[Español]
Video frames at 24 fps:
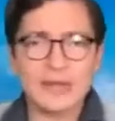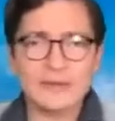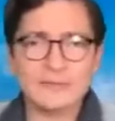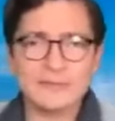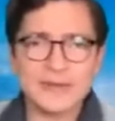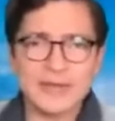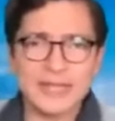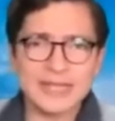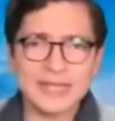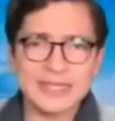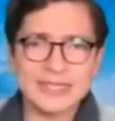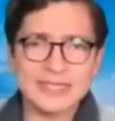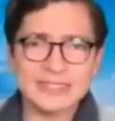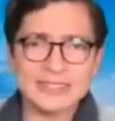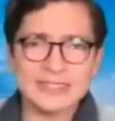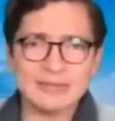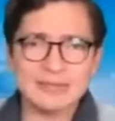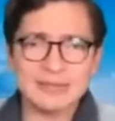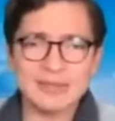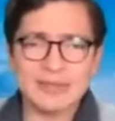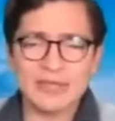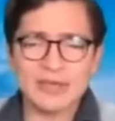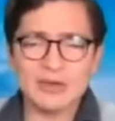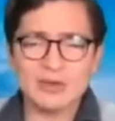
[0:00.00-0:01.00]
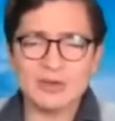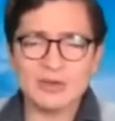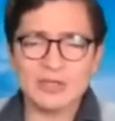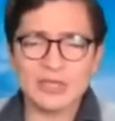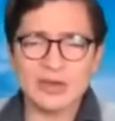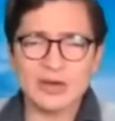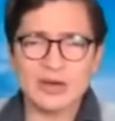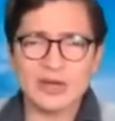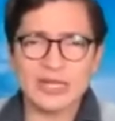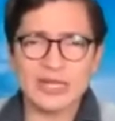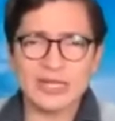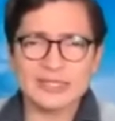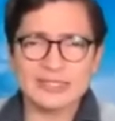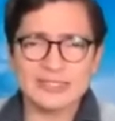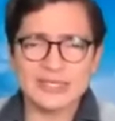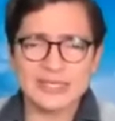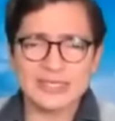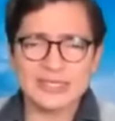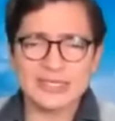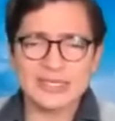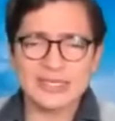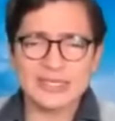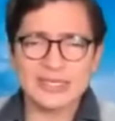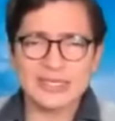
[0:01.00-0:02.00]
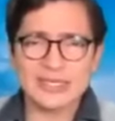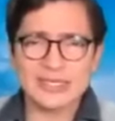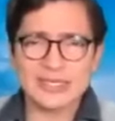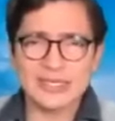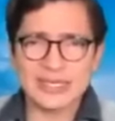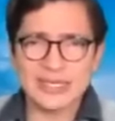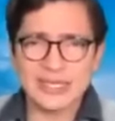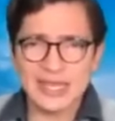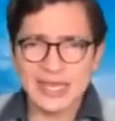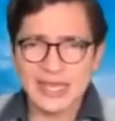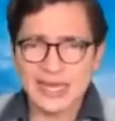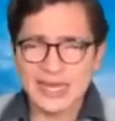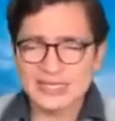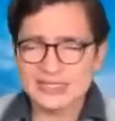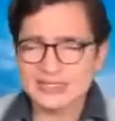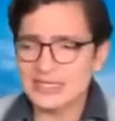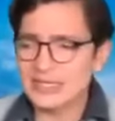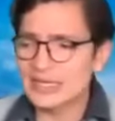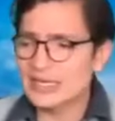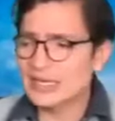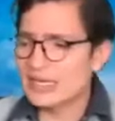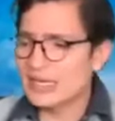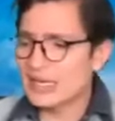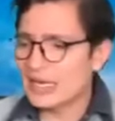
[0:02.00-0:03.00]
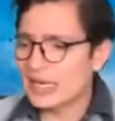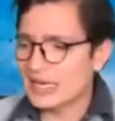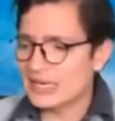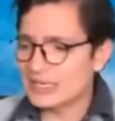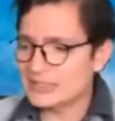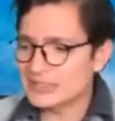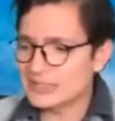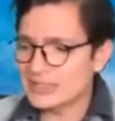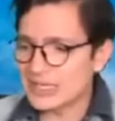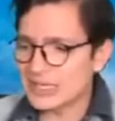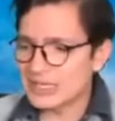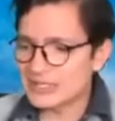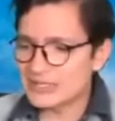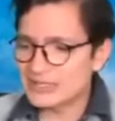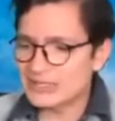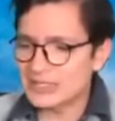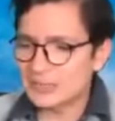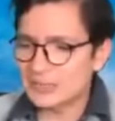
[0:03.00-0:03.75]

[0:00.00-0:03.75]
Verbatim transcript: al final de este video. Quiero agradecerte que te quedaras hasta